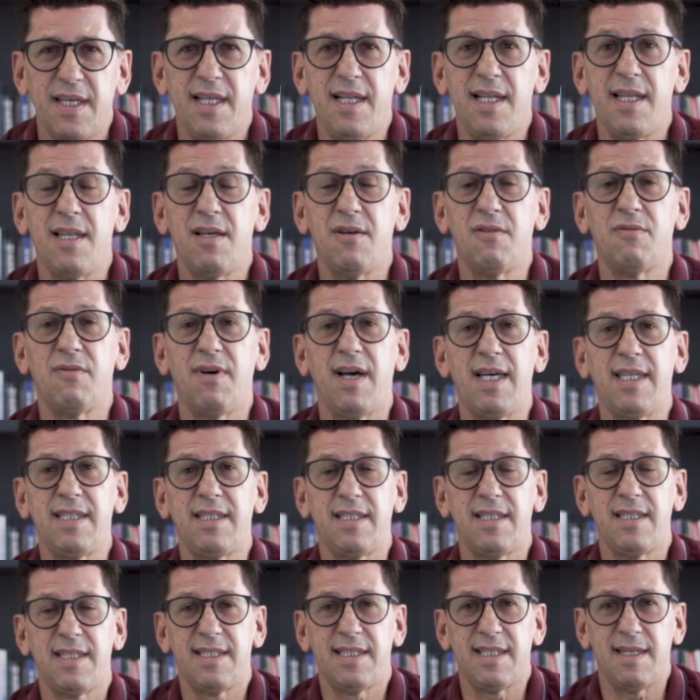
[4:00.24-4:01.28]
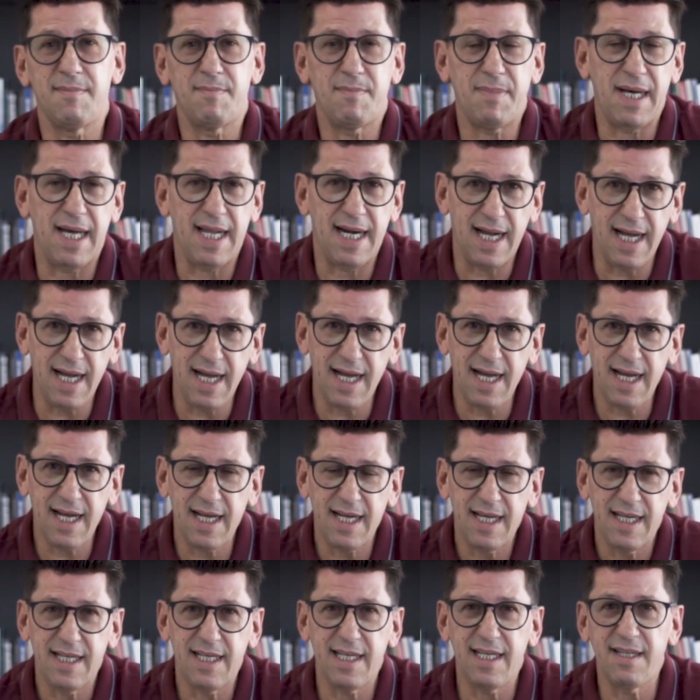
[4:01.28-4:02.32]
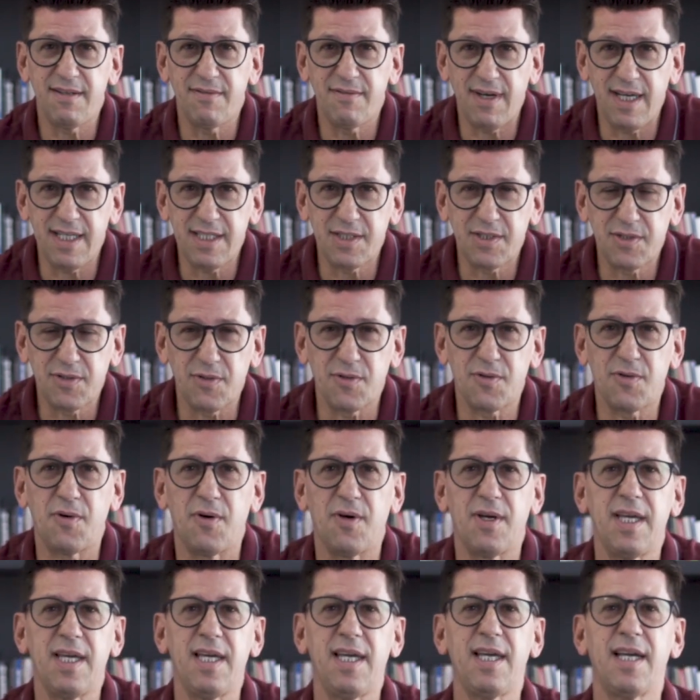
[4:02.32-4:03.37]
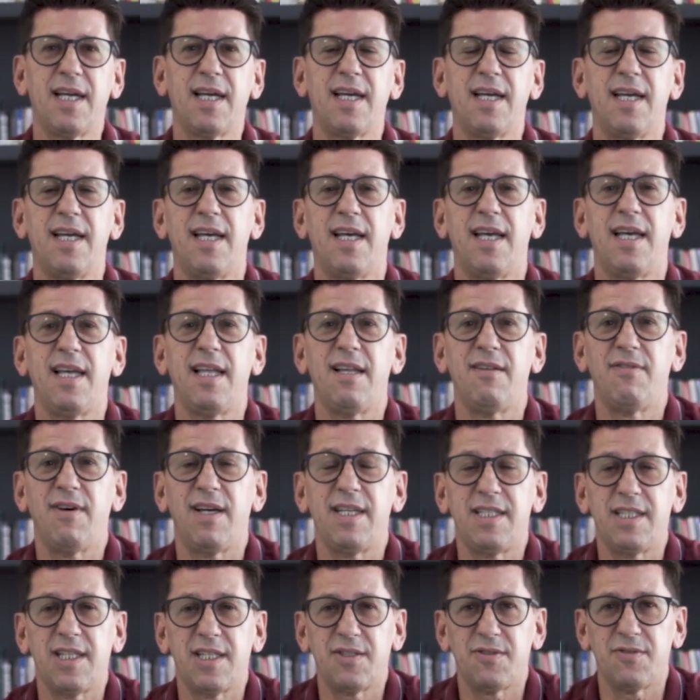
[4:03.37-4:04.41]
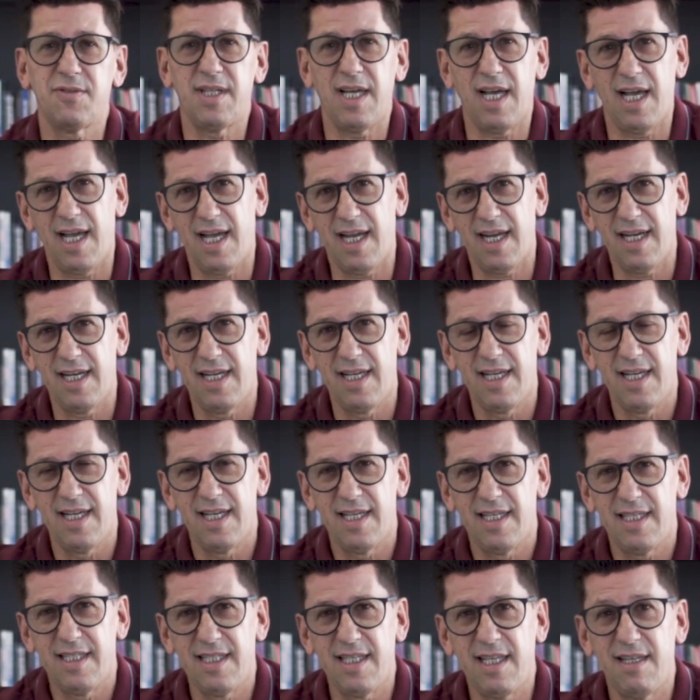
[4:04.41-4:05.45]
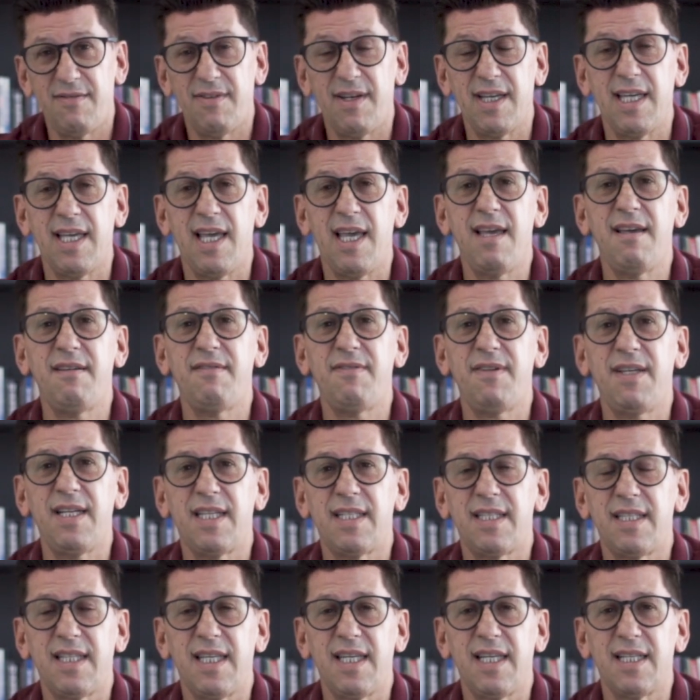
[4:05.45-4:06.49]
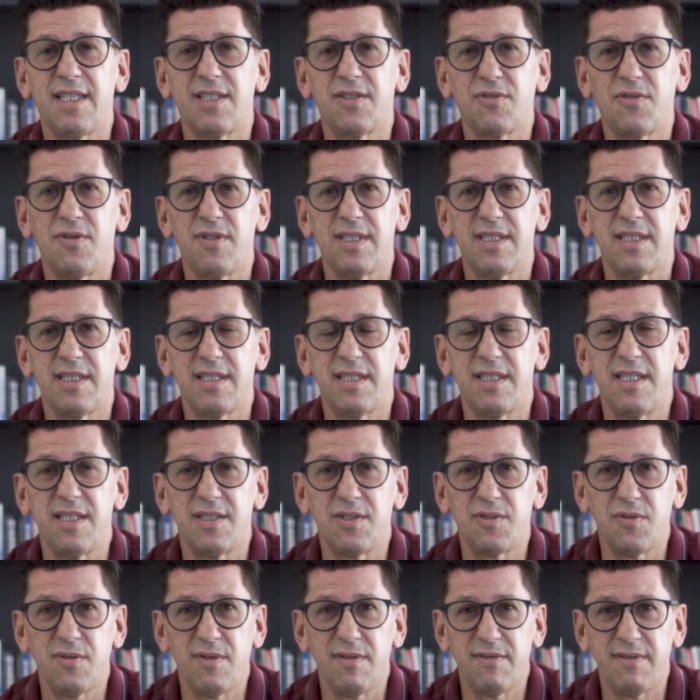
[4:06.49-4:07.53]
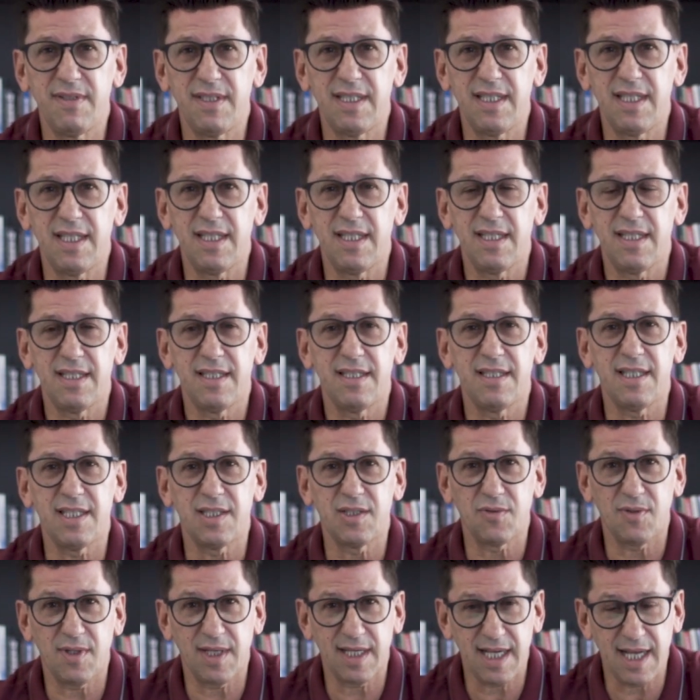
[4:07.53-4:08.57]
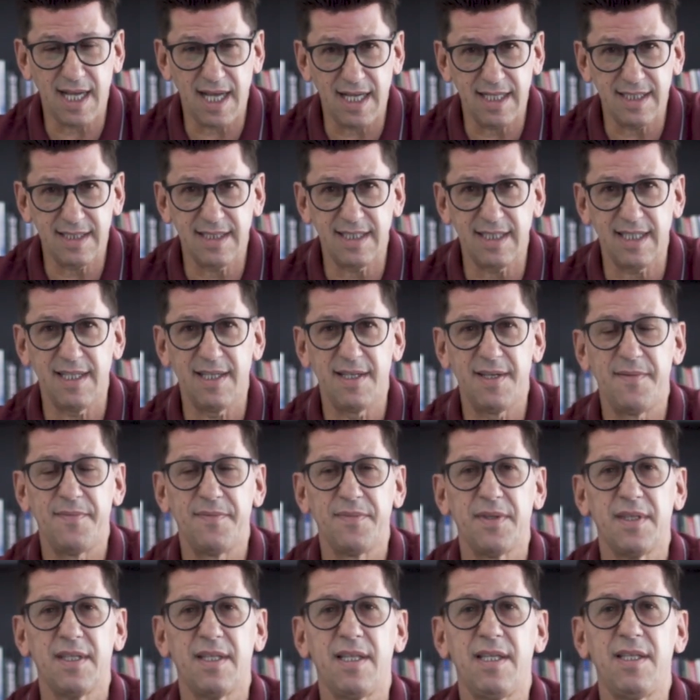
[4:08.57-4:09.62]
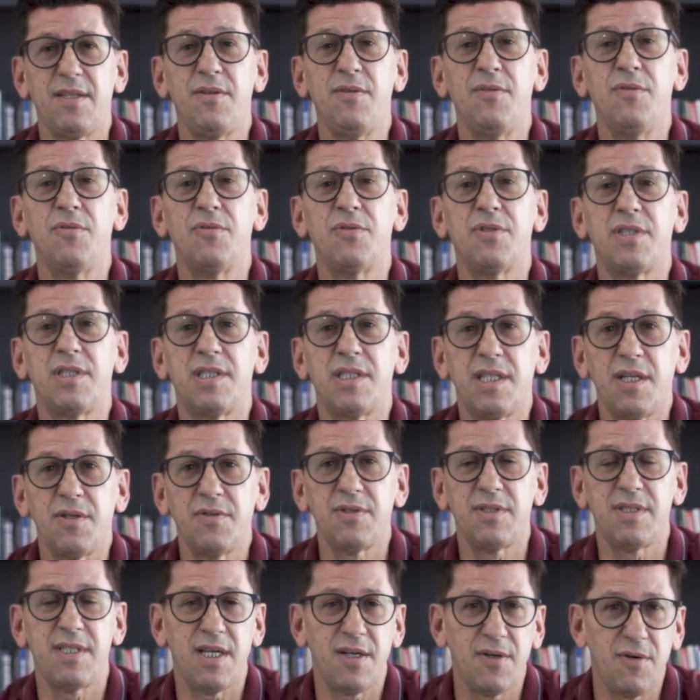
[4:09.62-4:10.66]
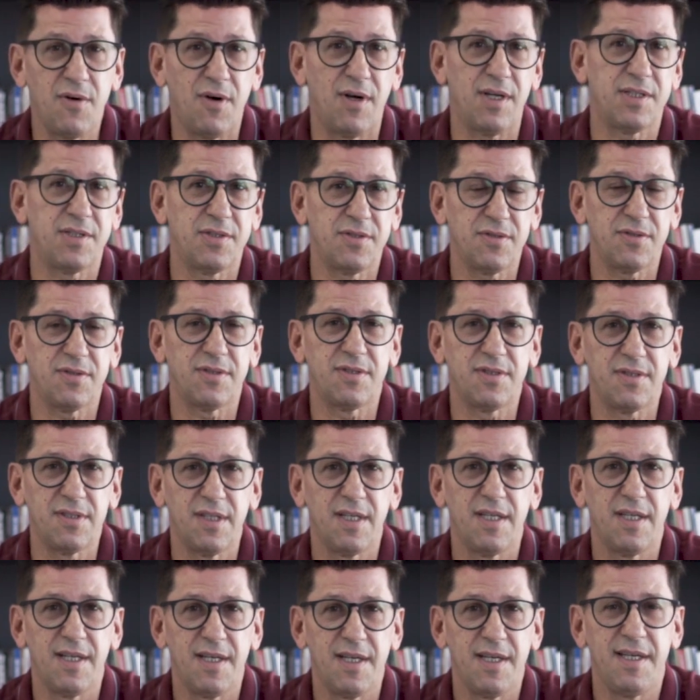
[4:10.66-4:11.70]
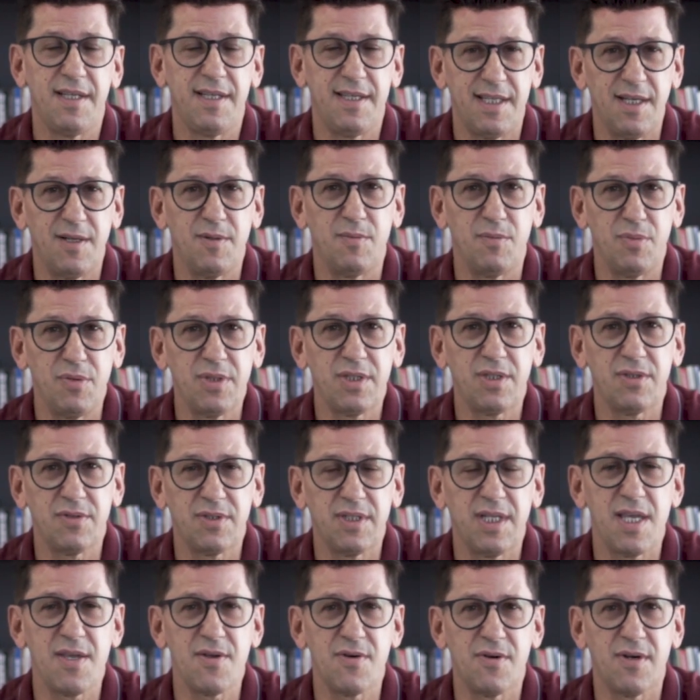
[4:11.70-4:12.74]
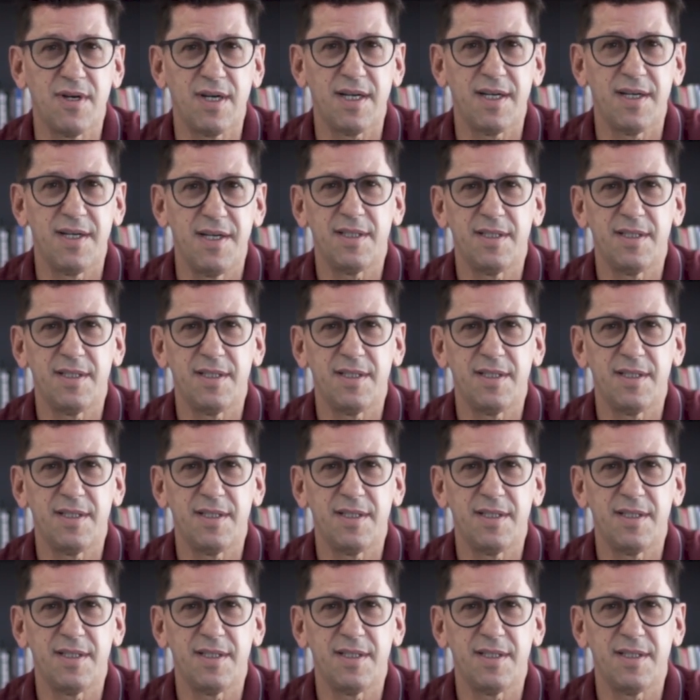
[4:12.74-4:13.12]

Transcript: Ele não vai te desamparar, Ele vai te socorrer, Ele vai te ajudar, Ele vai reverter as coisas na sua vida, na sua casa e nos seus negócios. Então, busque o Senhor.